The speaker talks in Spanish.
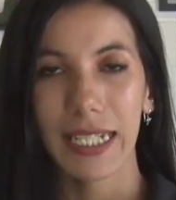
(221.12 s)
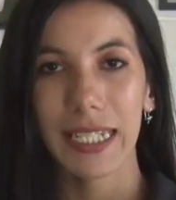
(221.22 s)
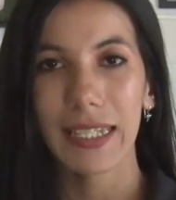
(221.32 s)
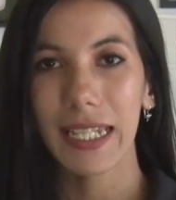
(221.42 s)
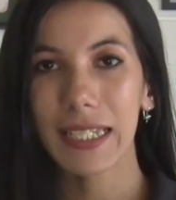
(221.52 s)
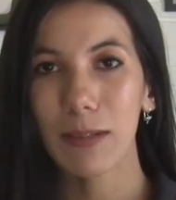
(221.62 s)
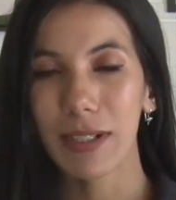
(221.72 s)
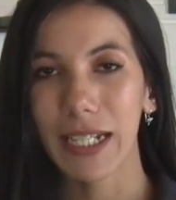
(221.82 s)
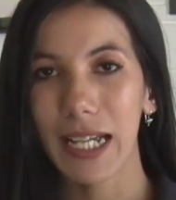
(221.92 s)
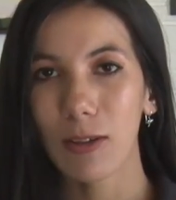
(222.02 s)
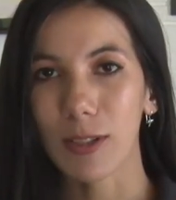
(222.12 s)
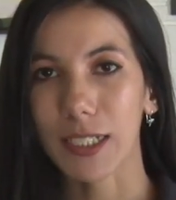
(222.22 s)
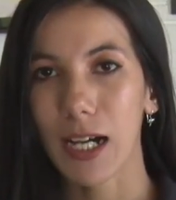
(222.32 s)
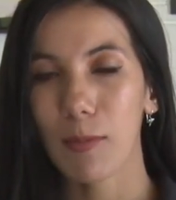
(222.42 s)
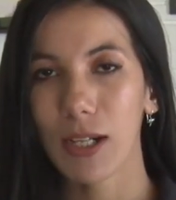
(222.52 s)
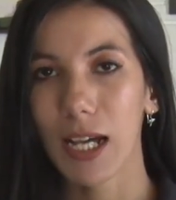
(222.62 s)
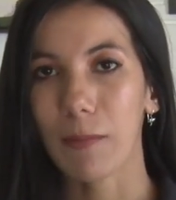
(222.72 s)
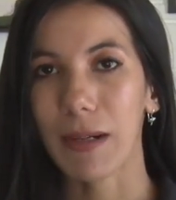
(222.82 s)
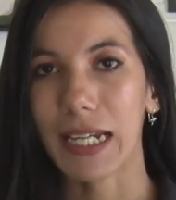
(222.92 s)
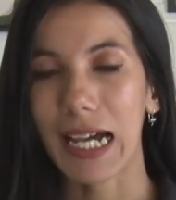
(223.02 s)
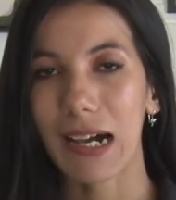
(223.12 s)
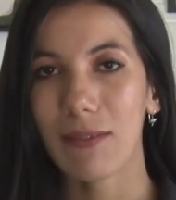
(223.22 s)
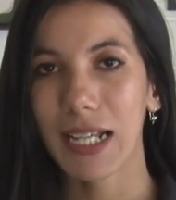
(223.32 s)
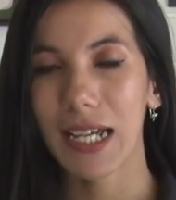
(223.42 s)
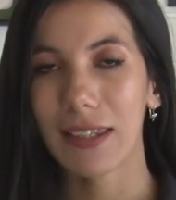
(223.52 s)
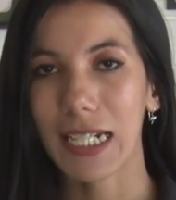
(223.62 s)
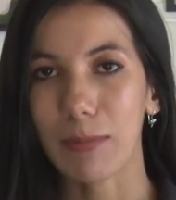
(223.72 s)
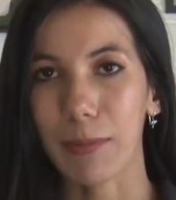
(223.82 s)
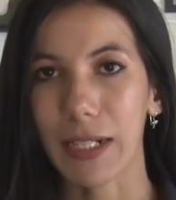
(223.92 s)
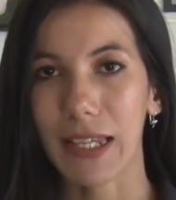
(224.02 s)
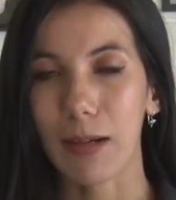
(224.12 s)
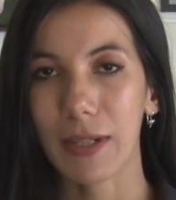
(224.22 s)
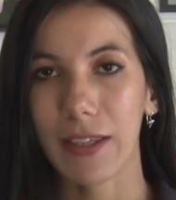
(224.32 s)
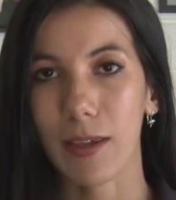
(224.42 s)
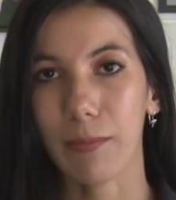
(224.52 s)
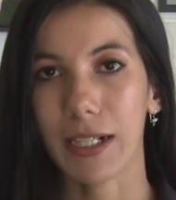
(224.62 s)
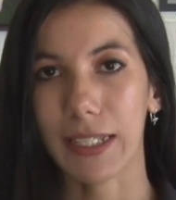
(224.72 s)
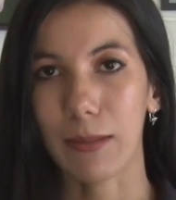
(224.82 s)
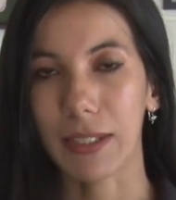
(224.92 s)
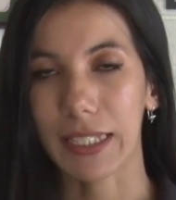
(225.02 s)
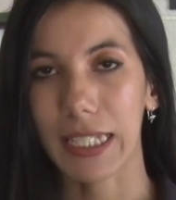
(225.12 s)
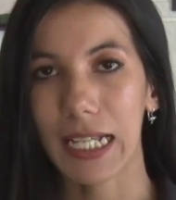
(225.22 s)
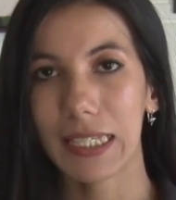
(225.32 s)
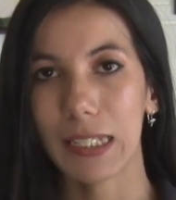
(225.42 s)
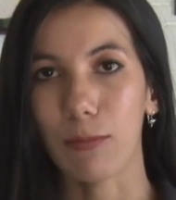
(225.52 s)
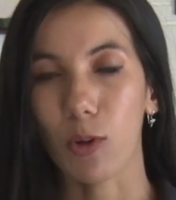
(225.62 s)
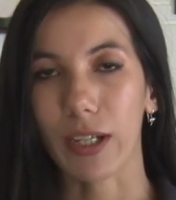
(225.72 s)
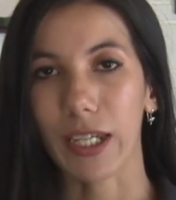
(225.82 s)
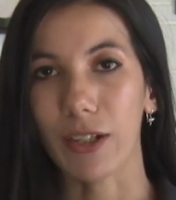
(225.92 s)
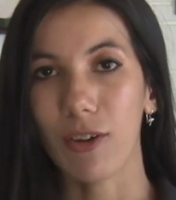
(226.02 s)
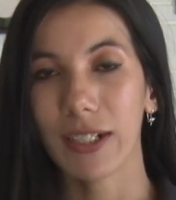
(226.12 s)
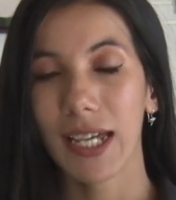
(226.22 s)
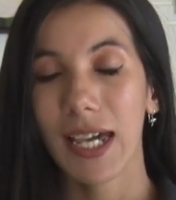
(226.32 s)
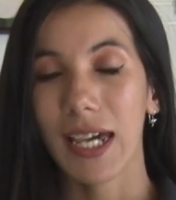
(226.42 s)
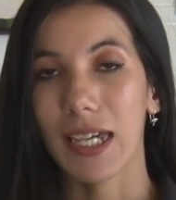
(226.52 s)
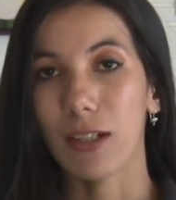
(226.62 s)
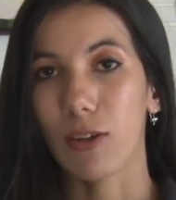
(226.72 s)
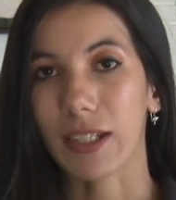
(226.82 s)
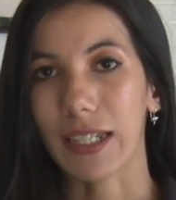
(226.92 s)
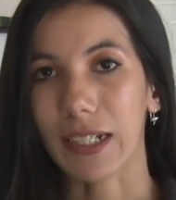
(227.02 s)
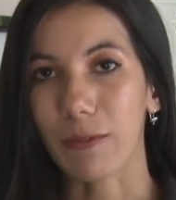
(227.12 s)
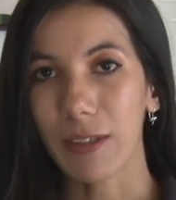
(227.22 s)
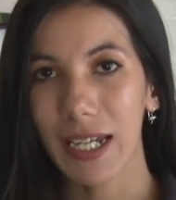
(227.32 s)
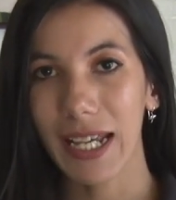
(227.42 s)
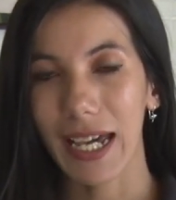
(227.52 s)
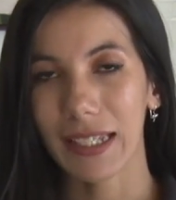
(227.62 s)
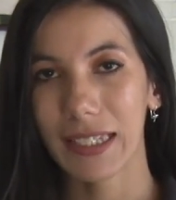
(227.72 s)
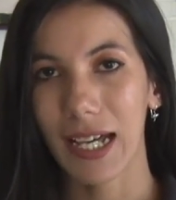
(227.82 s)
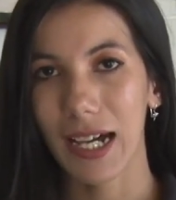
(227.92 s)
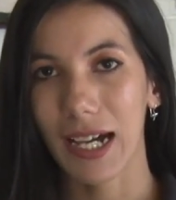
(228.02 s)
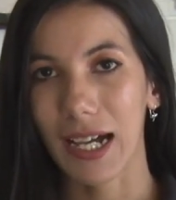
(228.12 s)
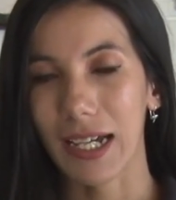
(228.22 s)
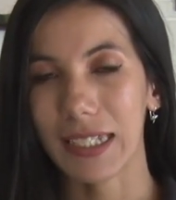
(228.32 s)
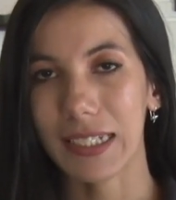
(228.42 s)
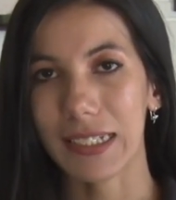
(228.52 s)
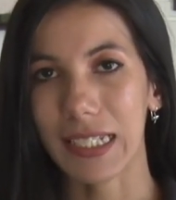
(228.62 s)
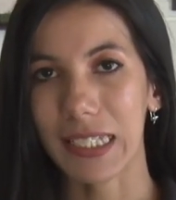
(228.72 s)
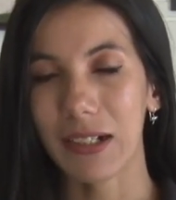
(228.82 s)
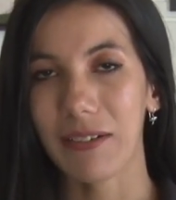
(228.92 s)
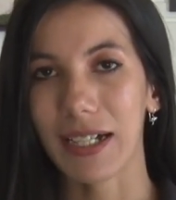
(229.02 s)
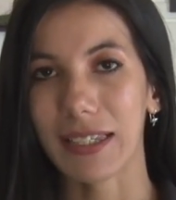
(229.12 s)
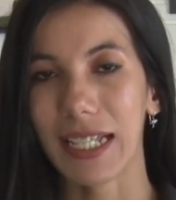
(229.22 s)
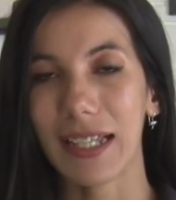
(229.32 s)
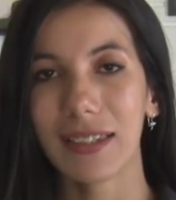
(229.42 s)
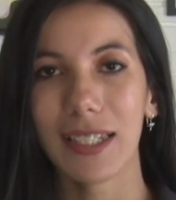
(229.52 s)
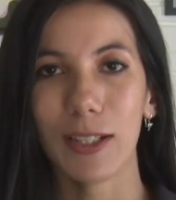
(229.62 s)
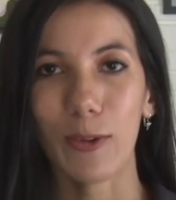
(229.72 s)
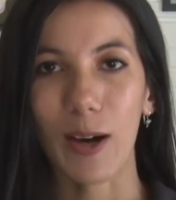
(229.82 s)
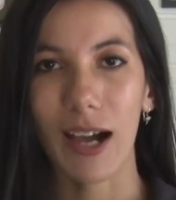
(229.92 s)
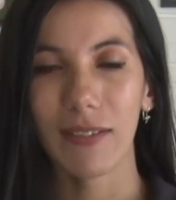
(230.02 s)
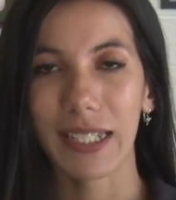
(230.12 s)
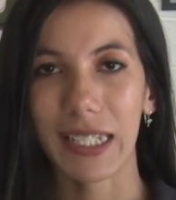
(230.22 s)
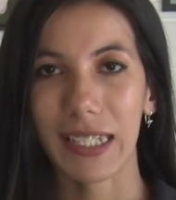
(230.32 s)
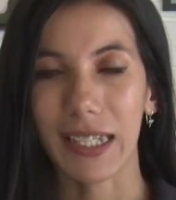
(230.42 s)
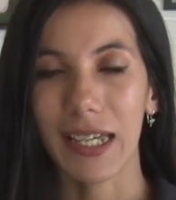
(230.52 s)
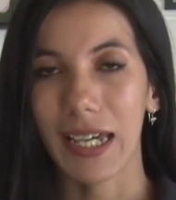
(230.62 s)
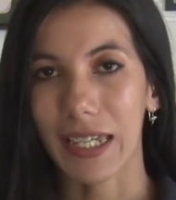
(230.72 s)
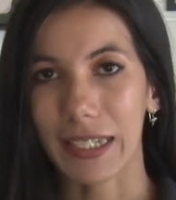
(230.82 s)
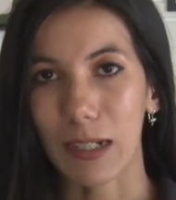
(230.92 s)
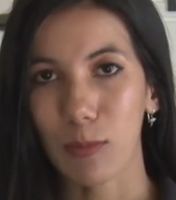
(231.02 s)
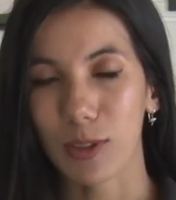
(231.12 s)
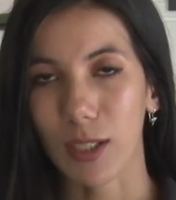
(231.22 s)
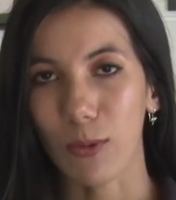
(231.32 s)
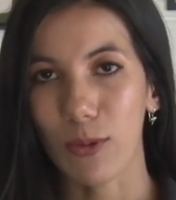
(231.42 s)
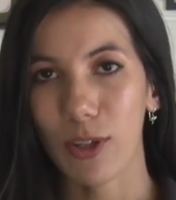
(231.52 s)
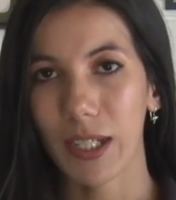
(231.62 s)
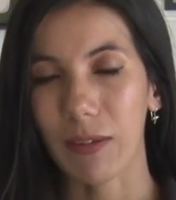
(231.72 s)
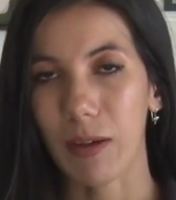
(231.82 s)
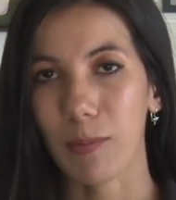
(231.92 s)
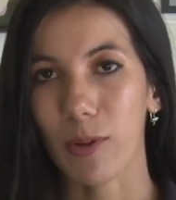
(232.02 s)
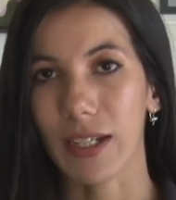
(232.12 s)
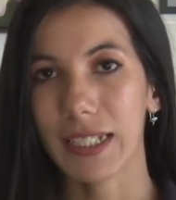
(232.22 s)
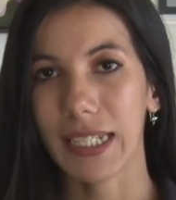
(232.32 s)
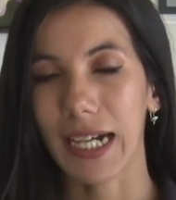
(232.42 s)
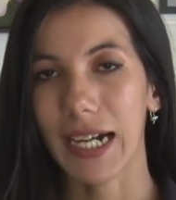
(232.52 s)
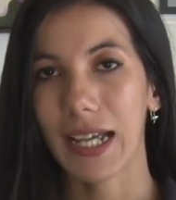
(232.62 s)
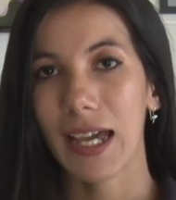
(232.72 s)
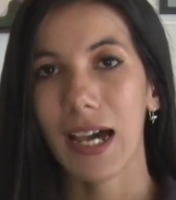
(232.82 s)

Y de esta manera escuchábamos las palabras de la primera dama departamental de Boquerón en lo que refiere a esta iniciativa bastante loable que estamos seguros que va a poder llegar